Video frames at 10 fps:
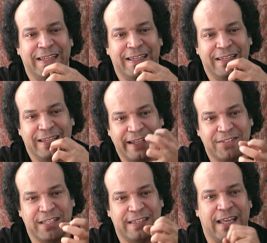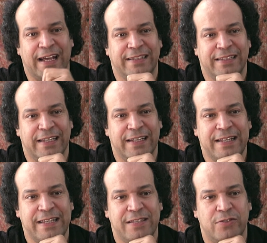eh, accettati
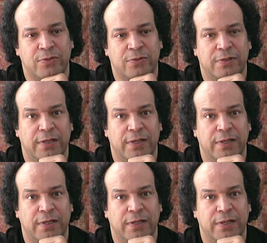all'inizio.